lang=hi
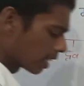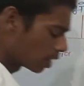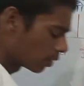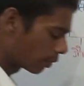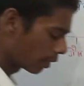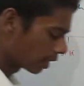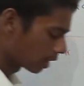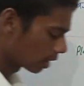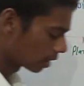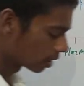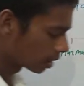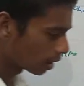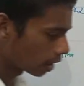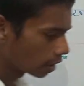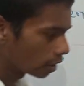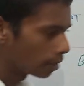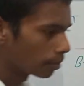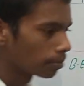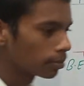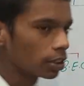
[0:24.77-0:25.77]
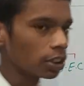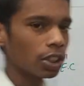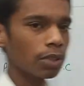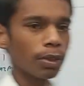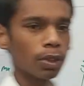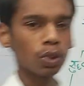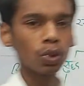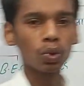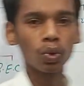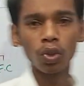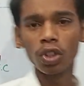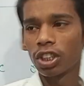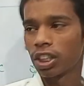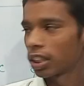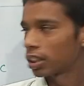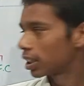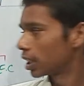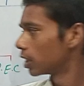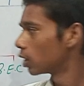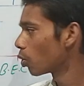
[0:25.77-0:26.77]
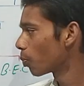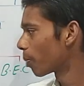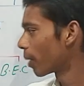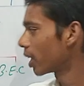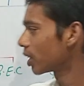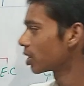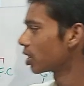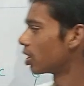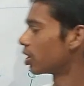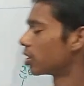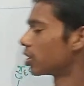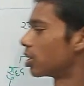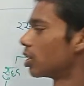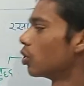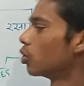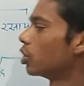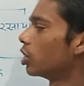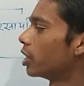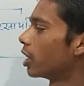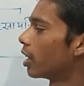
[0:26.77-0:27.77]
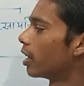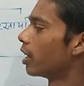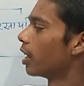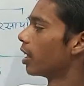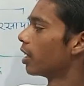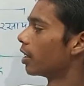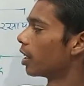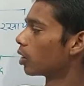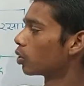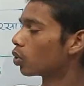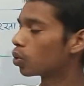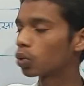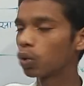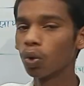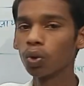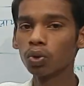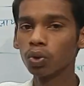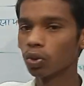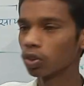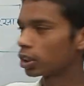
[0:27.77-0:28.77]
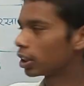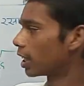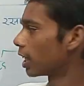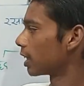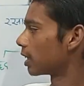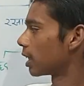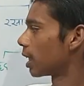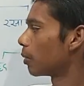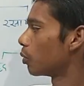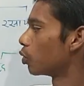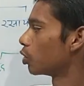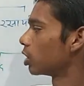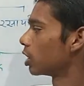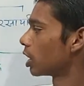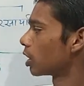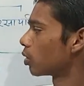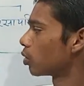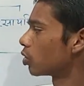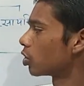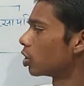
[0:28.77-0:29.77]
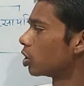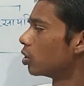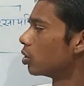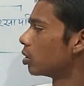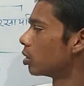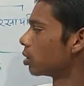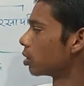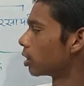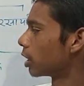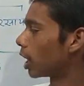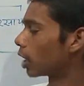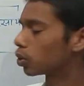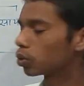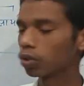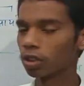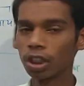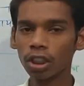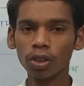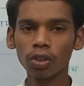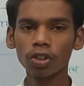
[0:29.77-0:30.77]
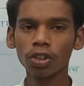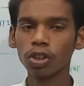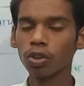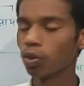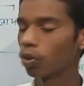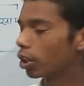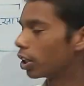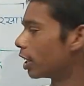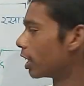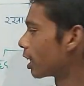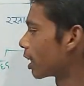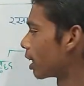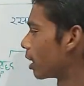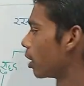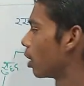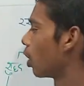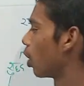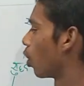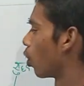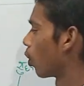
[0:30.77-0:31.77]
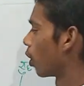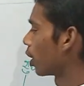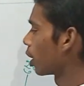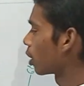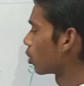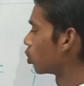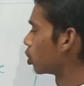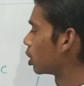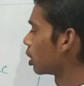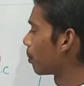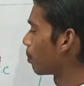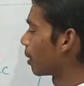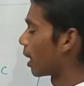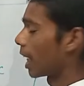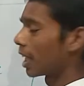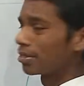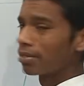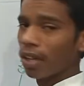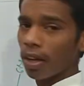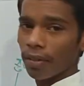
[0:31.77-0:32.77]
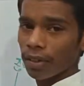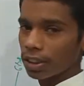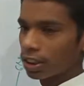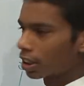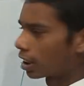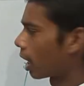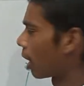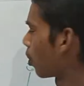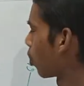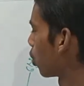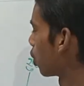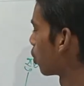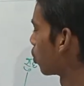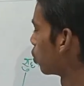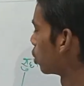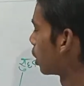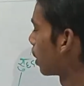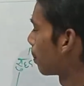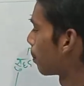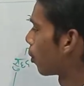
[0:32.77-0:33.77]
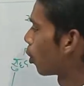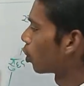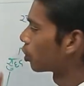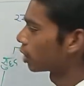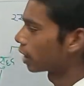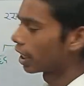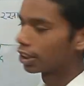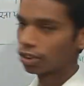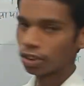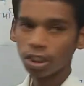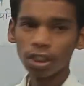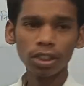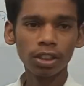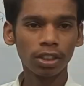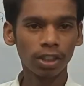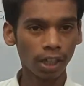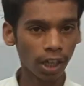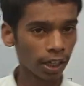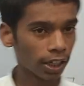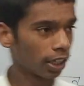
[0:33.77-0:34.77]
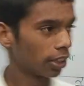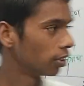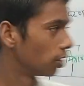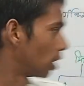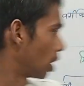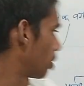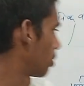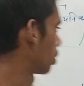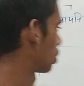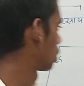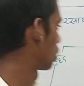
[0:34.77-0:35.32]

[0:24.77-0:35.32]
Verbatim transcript: क्लासिफिकेशन से यदि हम किसी वस्तु को देखते हैं तो पांच तरीके से होती है या तो ठोस होती है या द्रव होती है तो तीन गैस होती है तो तीन होगी ठीक है और एक होती है प्लाज्मा अवस्था और एक होती है बॉस आइंस्टीन कंडेंसर